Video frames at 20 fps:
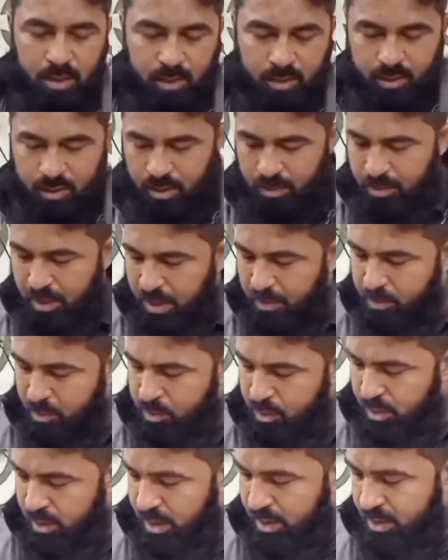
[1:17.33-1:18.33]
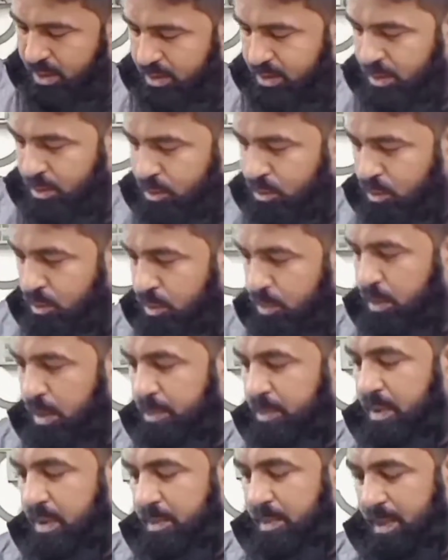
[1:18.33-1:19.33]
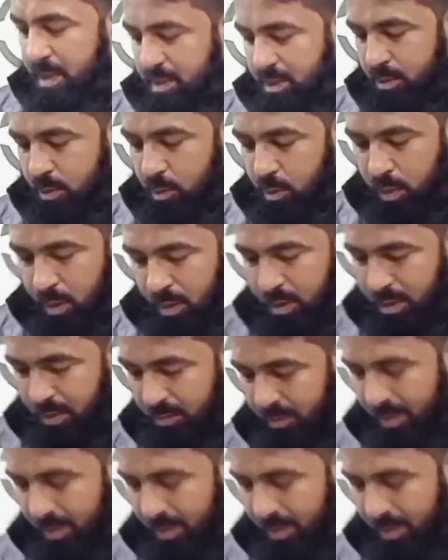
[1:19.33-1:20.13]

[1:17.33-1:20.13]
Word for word: अच्छा मैं आपको दिखाता चलू अपने पास गूगल की